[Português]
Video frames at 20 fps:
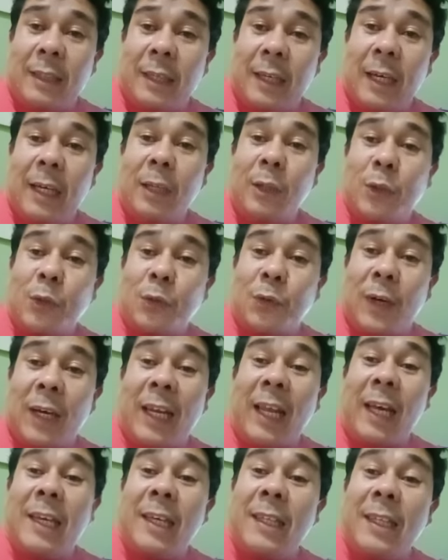Ele nos
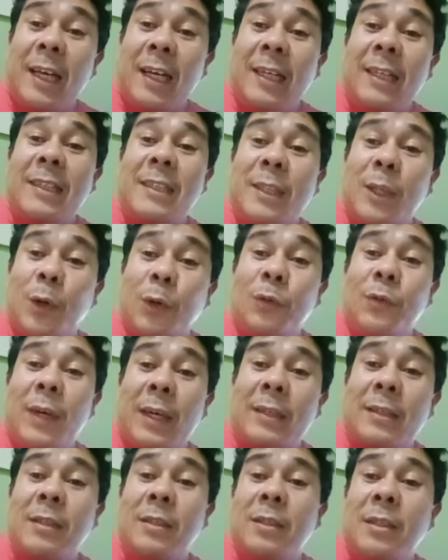fala: Ainda antes que
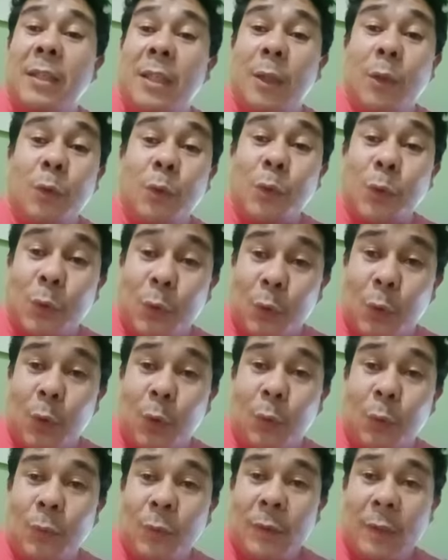houvesse dia, eu
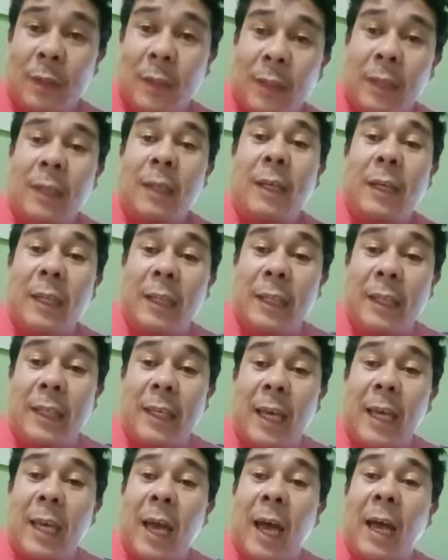sou, e
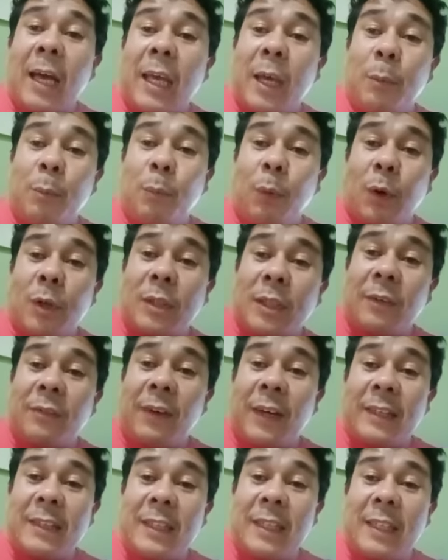ninguém há que possa
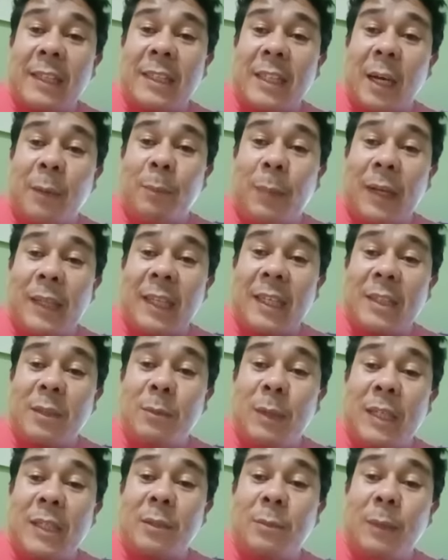fazer escapar das
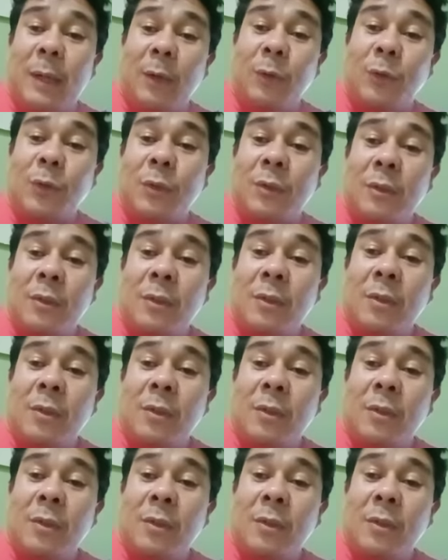minhas mãos.